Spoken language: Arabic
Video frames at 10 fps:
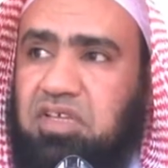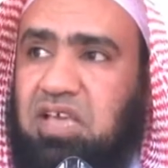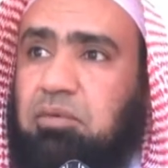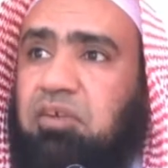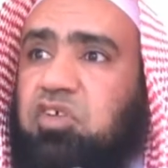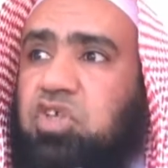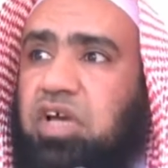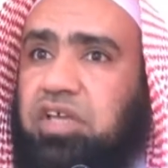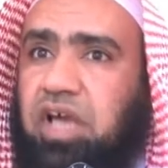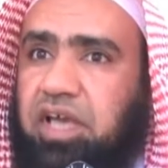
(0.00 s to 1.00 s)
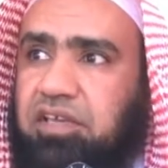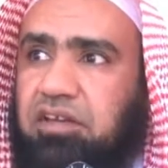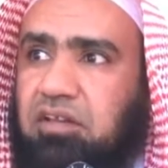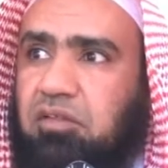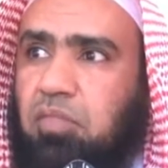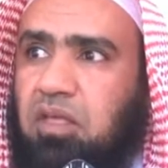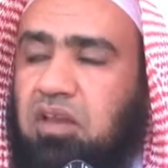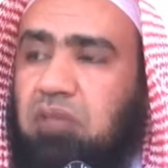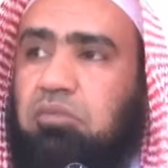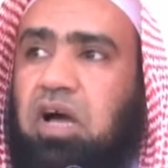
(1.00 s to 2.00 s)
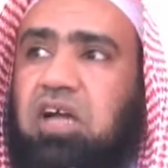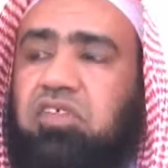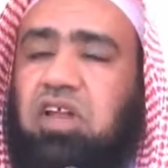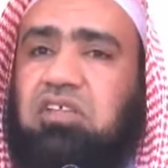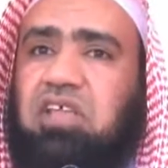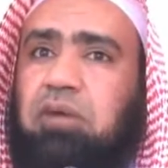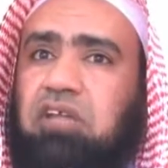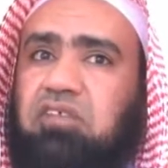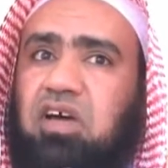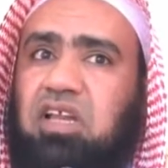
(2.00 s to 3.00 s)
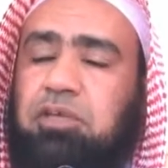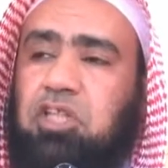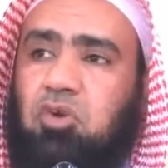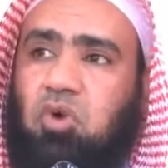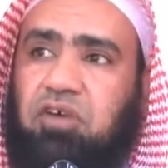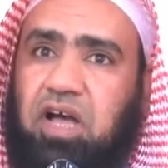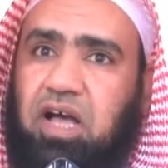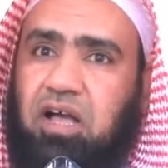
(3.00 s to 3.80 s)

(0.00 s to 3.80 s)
كما في الصحيحين لما حضرت ابا طالب الوفاه